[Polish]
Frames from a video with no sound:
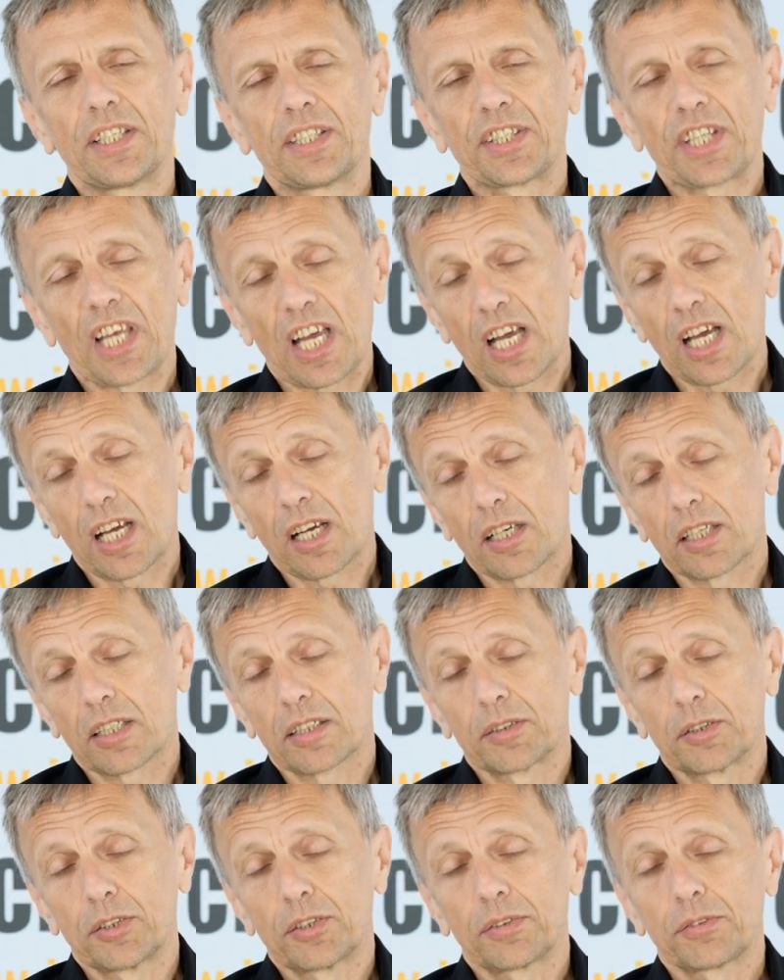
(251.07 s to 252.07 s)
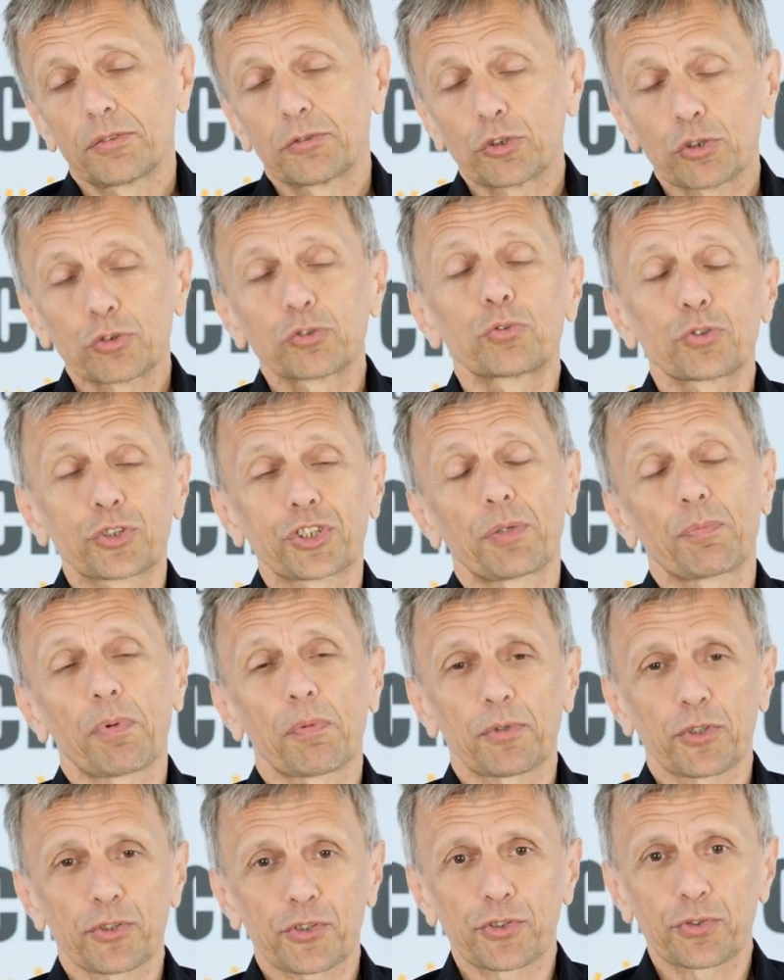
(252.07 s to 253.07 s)
na no, duże
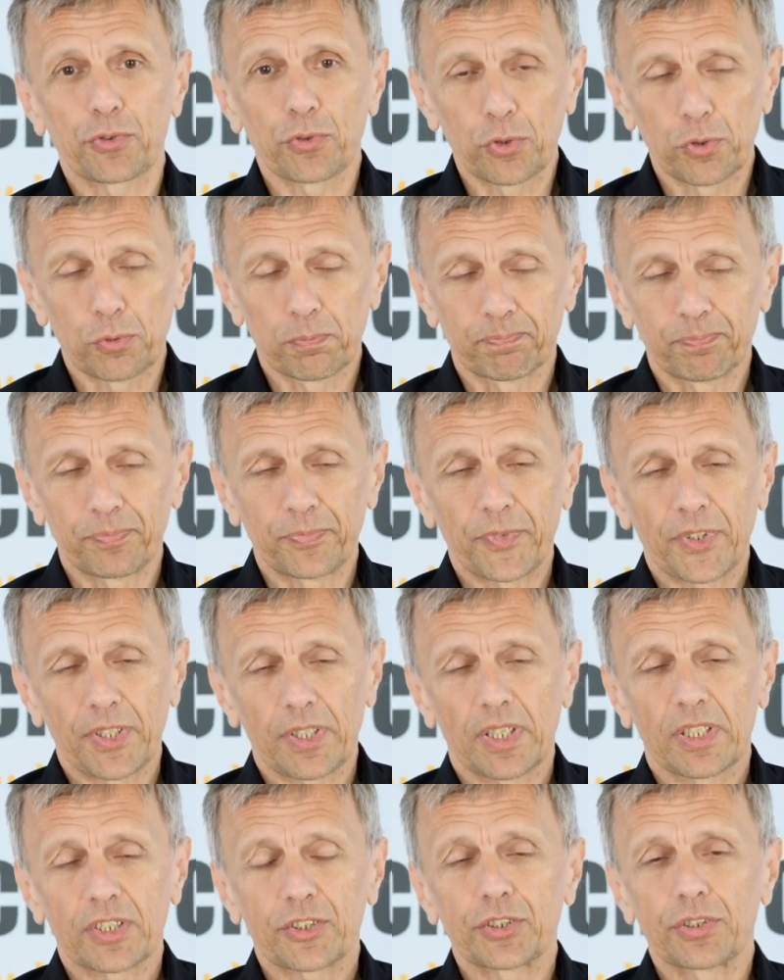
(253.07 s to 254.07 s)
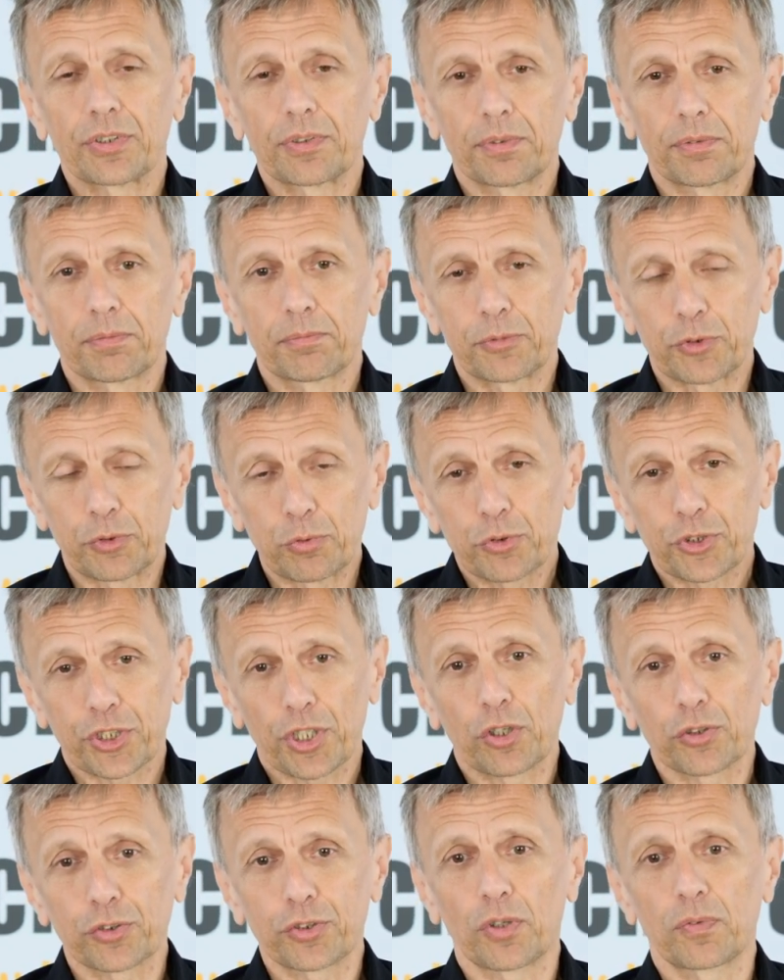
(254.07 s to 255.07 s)
po prostu mm, Y, y,
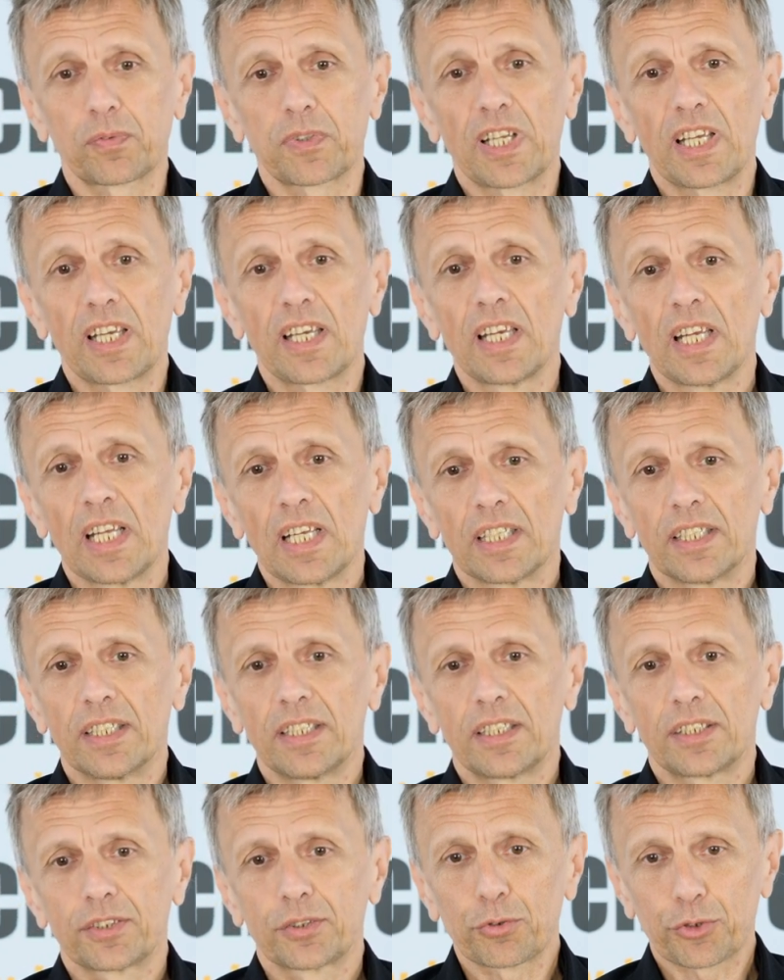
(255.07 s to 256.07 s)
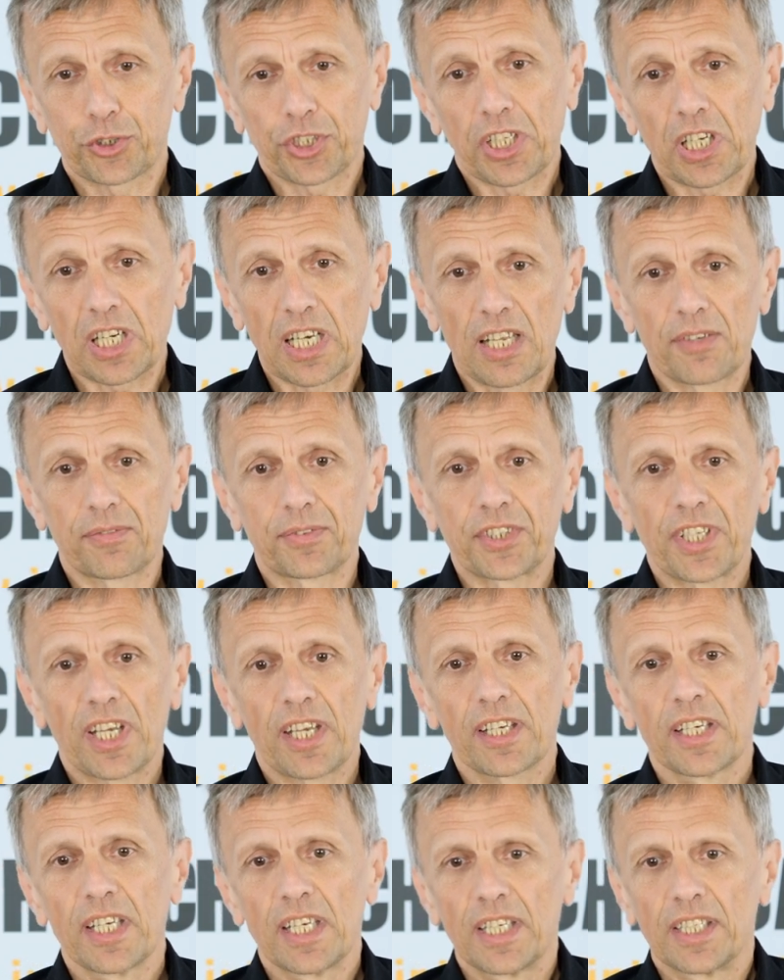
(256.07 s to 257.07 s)
duże hodowle, y, duże
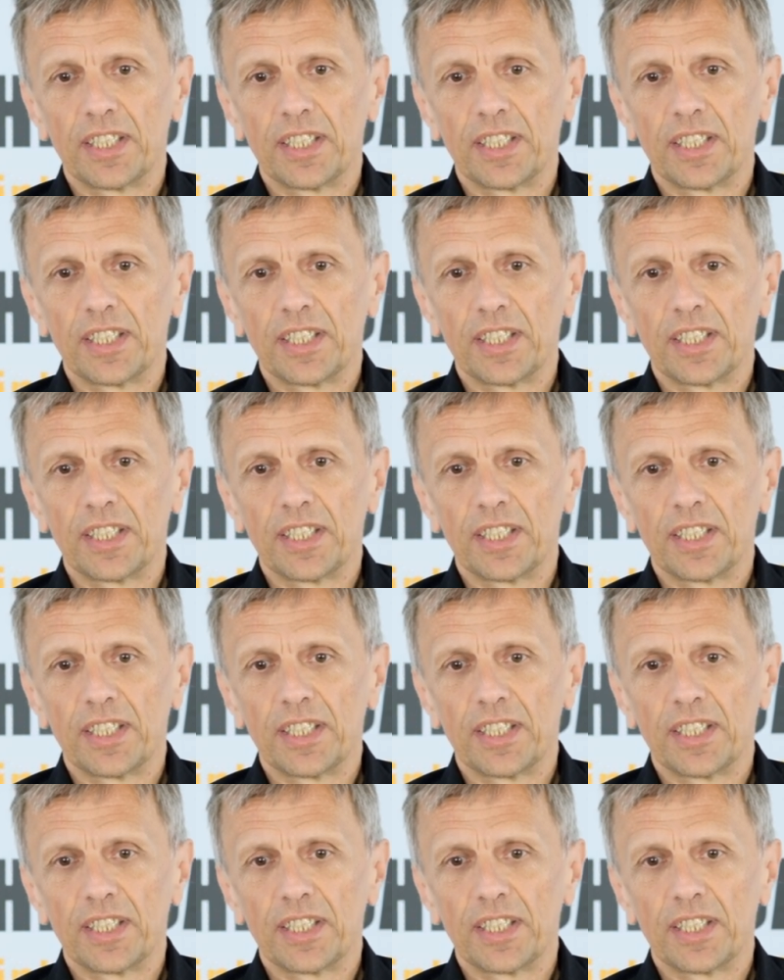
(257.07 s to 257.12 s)
chlewnie